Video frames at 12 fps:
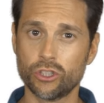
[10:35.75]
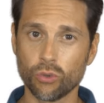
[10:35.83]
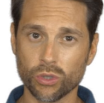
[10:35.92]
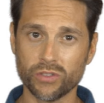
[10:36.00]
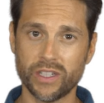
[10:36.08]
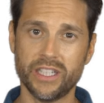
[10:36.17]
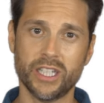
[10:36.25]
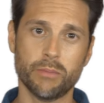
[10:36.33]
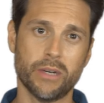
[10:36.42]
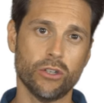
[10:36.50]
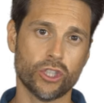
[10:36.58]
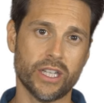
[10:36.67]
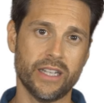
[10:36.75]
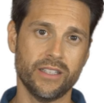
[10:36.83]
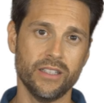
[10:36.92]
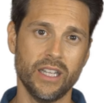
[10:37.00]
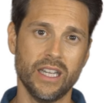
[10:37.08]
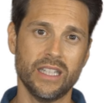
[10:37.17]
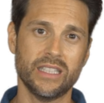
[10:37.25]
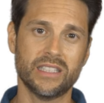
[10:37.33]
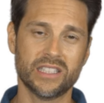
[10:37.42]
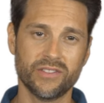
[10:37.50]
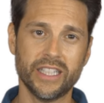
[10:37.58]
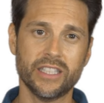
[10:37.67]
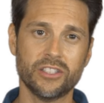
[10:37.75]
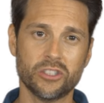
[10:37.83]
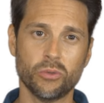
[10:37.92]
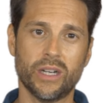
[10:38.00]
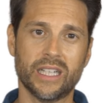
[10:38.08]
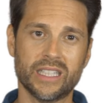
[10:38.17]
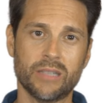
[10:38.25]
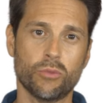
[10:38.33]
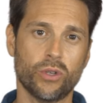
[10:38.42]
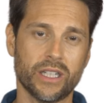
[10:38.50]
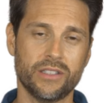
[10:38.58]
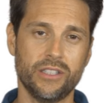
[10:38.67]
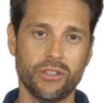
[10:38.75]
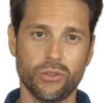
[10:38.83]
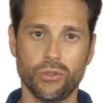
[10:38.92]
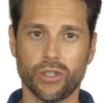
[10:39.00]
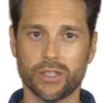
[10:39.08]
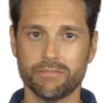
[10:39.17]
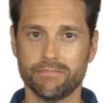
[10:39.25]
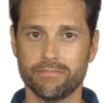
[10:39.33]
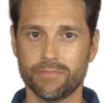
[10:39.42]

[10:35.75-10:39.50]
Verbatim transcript: notwendige Bausteine, die zwingend zu einer Demokratie gehören.